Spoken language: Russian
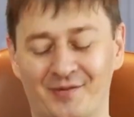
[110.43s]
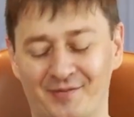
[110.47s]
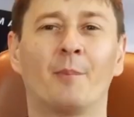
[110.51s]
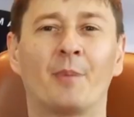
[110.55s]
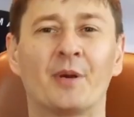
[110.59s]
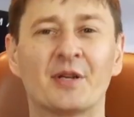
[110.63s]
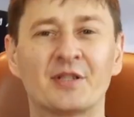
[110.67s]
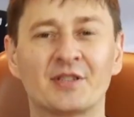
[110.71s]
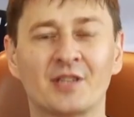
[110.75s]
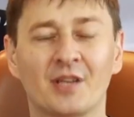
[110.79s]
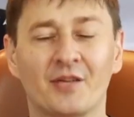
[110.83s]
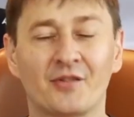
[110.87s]

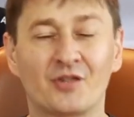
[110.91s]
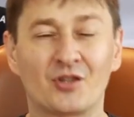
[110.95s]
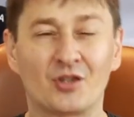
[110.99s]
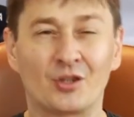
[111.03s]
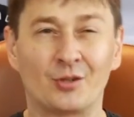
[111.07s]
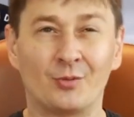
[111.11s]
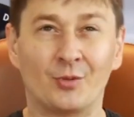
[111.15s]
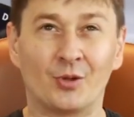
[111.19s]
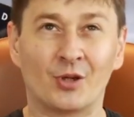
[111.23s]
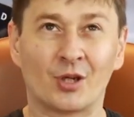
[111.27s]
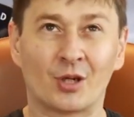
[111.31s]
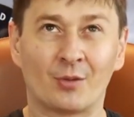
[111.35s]
Представьте
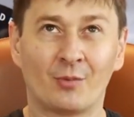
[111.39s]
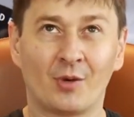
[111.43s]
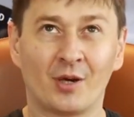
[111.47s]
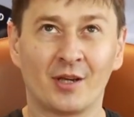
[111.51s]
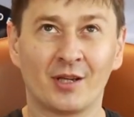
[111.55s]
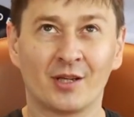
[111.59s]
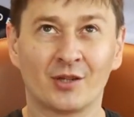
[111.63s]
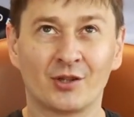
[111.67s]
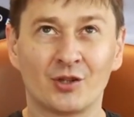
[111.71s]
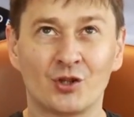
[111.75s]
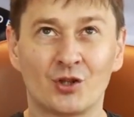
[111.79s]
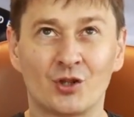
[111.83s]
себе
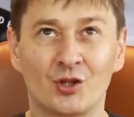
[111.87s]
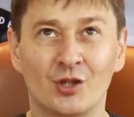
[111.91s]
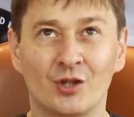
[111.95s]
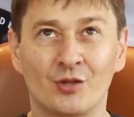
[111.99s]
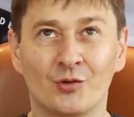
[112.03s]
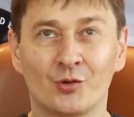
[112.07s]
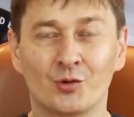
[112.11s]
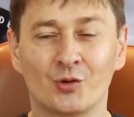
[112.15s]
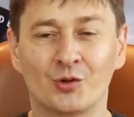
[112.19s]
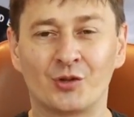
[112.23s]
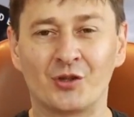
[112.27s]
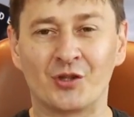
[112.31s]
Германия,
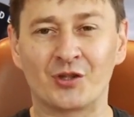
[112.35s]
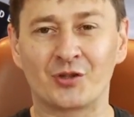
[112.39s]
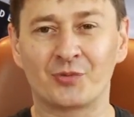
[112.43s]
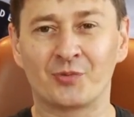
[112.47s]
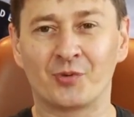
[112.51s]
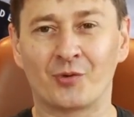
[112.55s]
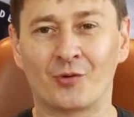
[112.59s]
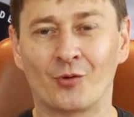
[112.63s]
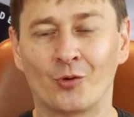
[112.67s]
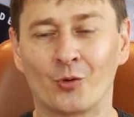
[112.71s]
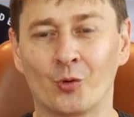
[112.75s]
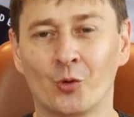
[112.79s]

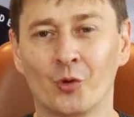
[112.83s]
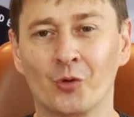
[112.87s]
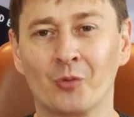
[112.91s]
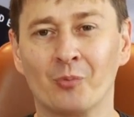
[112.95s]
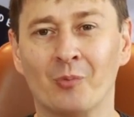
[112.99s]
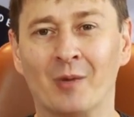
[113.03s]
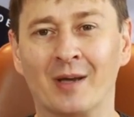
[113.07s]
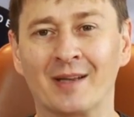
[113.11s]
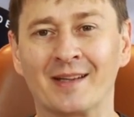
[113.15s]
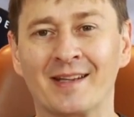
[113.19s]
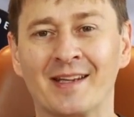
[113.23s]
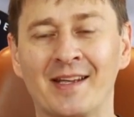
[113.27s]
1931 год,
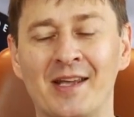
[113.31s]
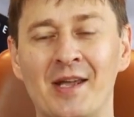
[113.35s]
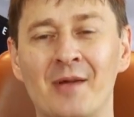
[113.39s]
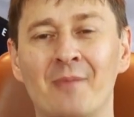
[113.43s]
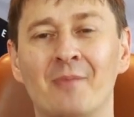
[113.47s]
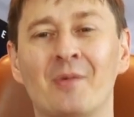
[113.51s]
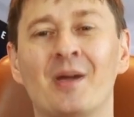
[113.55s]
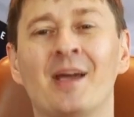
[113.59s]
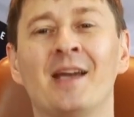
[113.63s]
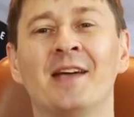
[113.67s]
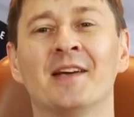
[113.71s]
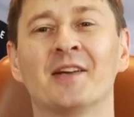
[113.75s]

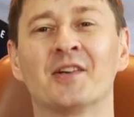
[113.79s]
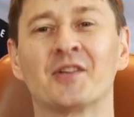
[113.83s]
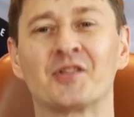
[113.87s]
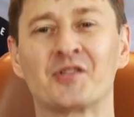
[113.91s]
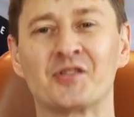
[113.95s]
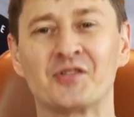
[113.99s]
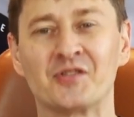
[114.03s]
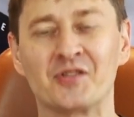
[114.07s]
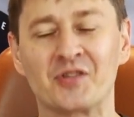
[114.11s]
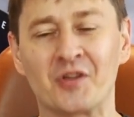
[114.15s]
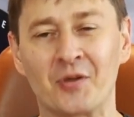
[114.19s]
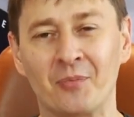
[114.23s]
Мангейм,
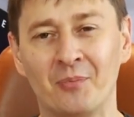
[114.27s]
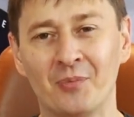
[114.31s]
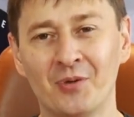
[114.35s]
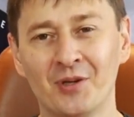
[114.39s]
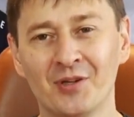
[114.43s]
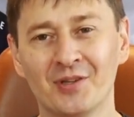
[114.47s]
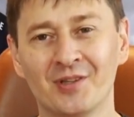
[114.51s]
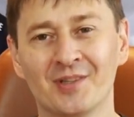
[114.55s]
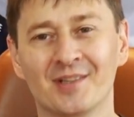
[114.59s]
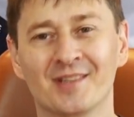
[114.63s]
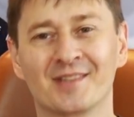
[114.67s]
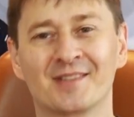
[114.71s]
жизнь
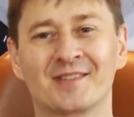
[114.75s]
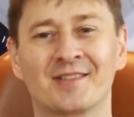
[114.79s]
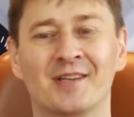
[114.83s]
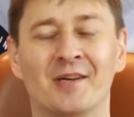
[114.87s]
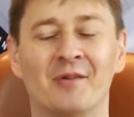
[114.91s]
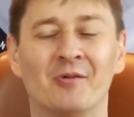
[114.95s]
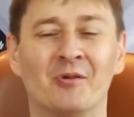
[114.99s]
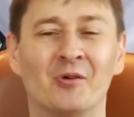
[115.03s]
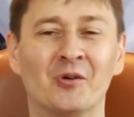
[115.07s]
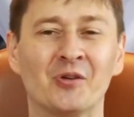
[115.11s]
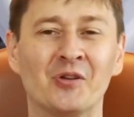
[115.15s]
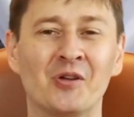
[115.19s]
кипит,
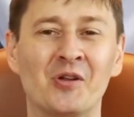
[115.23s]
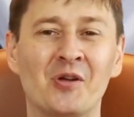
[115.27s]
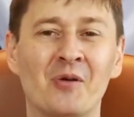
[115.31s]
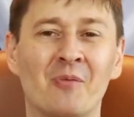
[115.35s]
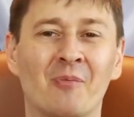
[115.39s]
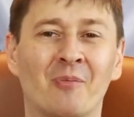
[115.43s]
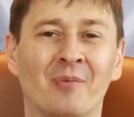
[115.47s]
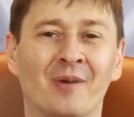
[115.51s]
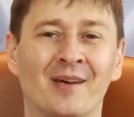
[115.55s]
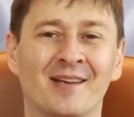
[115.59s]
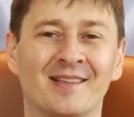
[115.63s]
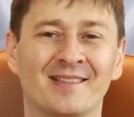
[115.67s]
заводы,
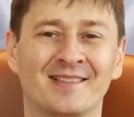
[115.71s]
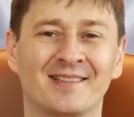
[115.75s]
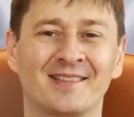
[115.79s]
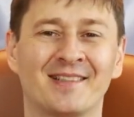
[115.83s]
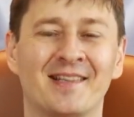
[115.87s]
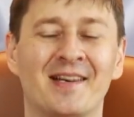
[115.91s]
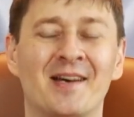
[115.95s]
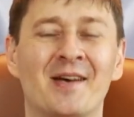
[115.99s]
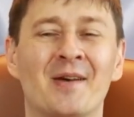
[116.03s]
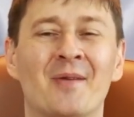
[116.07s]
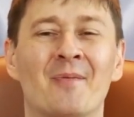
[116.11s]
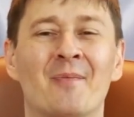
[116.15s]

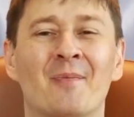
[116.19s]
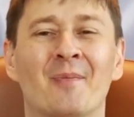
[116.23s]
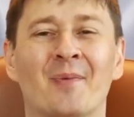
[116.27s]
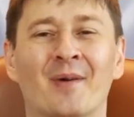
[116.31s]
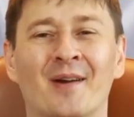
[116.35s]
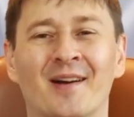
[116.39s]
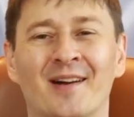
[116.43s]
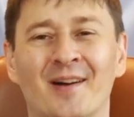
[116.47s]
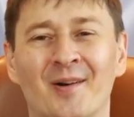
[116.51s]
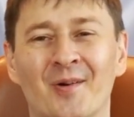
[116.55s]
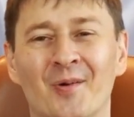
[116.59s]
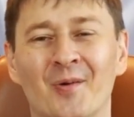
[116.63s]
поезда,
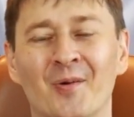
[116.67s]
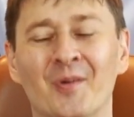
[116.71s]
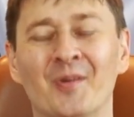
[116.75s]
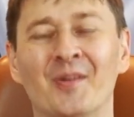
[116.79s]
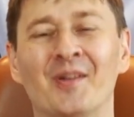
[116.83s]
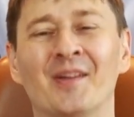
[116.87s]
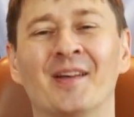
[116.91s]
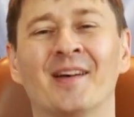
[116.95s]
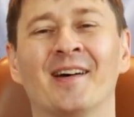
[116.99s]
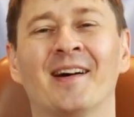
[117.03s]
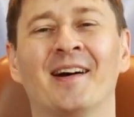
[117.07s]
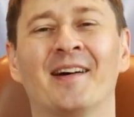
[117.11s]

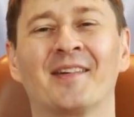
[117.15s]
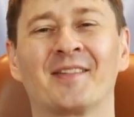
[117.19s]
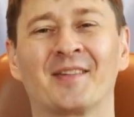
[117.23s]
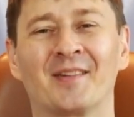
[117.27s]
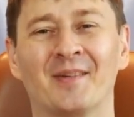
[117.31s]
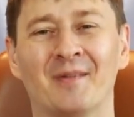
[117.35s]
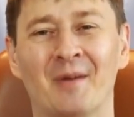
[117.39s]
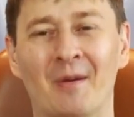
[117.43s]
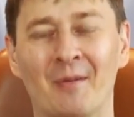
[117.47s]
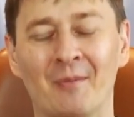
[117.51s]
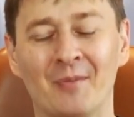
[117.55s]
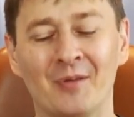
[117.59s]
пароходы,
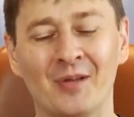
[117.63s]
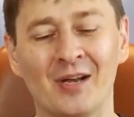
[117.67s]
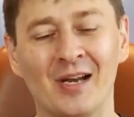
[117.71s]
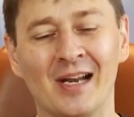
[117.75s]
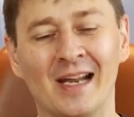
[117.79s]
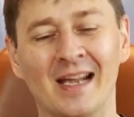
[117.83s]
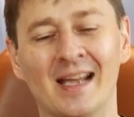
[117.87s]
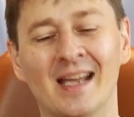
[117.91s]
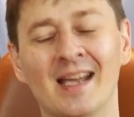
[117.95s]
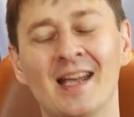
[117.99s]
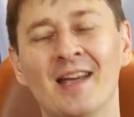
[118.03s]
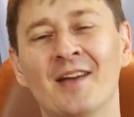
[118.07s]

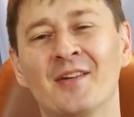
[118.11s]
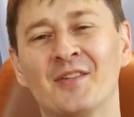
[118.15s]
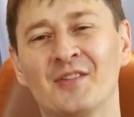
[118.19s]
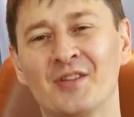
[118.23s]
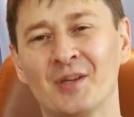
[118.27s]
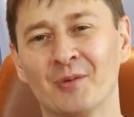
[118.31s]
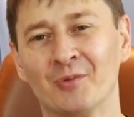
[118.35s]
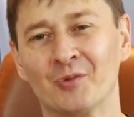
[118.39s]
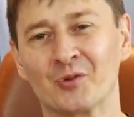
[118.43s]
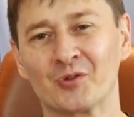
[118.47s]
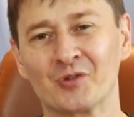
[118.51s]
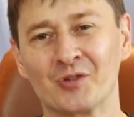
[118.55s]
автомобили,
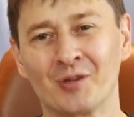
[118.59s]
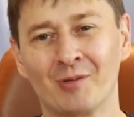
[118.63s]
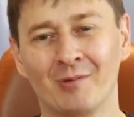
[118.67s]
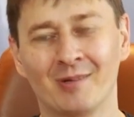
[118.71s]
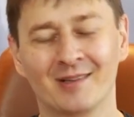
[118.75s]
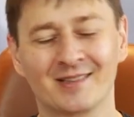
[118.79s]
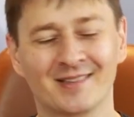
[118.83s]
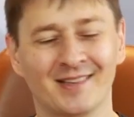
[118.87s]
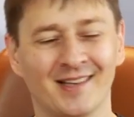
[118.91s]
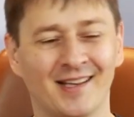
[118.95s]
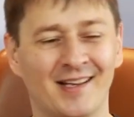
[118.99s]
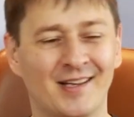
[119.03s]
всем нужны
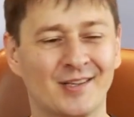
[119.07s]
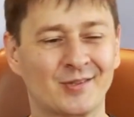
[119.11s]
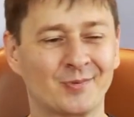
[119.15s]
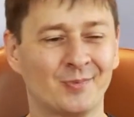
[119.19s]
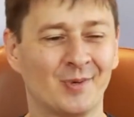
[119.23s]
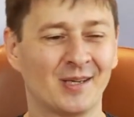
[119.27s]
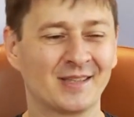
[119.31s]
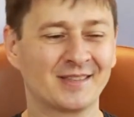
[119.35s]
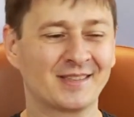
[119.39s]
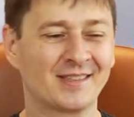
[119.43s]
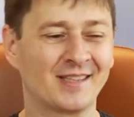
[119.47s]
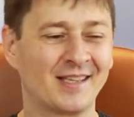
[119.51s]
масла и
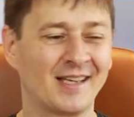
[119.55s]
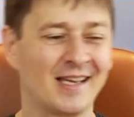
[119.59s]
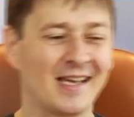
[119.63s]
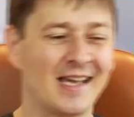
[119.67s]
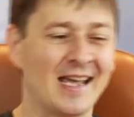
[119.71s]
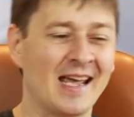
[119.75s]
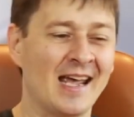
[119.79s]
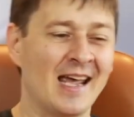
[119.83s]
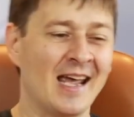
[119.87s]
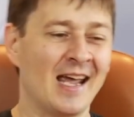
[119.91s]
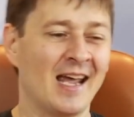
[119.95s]
смазки.